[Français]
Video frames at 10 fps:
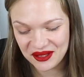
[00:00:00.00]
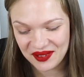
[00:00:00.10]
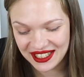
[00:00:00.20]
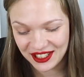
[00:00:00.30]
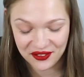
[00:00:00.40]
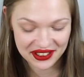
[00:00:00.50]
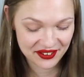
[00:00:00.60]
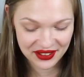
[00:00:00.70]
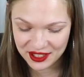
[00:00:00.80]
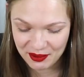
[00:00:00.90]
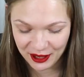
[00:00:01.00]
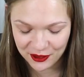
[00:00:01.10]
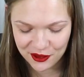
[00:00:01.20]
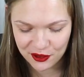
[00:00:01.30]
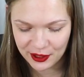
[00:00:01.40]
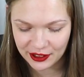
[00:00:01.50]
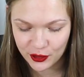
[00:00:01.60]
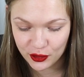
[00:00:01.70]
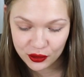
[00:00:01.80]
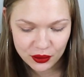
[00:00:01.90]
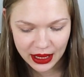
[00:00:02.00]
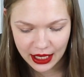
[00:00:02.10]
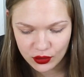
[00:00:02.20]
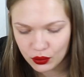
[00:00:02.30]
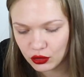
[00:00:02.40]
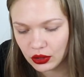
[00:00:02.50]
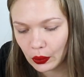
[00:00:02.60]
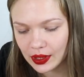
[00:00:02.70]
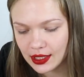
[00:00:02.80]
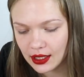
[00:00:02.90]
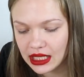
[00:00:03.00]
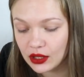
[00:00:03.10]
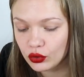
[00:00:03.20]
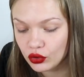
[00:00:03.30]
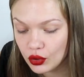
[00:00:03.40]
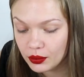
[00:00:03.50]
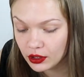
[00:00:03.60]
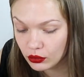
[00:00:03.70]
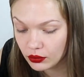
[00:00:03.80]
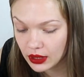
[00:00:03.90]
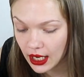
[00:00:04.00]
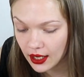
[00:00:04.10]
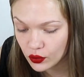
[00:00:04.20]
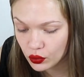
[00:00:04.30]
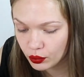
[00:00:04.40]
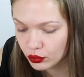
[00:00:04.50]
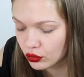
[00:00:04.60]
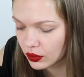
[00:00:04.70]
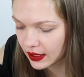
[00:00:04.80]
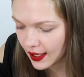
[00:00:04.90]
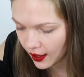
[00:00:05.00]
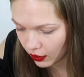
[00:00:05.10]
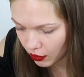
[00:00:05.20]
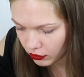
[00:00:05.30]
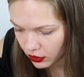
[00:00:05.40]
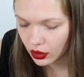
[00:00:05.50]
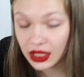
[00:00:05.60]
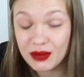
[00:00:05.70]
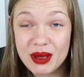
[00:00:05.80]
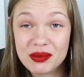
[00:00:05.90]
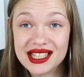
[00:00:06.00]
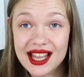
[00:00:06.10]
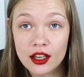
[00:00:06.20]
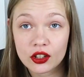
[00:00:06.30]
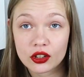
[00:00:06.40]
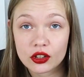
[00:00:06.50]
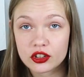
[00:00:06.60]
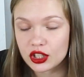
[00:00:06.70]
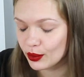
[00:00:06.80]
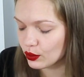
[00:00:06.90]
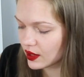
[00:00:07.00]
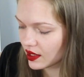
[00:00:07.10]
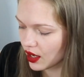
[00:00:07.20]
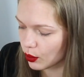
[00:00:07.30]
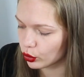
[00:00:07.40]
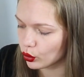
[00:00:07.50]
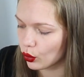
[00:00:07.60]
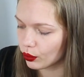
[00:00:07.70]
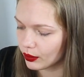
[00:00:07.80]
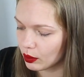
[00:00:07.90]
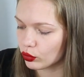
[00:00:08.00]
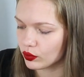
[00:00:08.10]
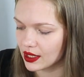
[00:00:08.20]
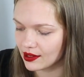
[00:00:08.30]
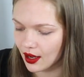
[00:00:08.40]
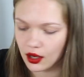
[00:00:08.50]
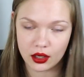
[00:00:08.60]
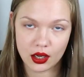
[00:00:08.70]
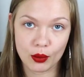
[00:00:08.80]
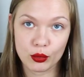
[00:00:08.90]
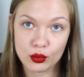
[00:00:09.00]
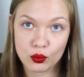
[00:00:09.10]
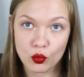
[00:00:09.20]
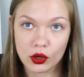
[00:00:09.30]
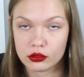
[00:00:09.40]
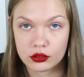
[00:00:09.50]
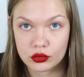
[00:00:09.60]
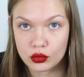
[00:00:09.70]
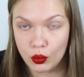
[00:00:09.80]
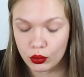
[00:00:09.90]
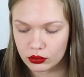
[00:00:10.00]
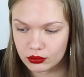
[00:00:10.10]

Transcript: je, vais diviser par deux. Je vais mettre une cuillère à soupe d'huile de ricin et une demi-cuillère à soupe d'huile d'argan. Et même ça, euh, j'ai l'impression que ça sera un peu trop. Mais bon, ça sera un peu moins trop.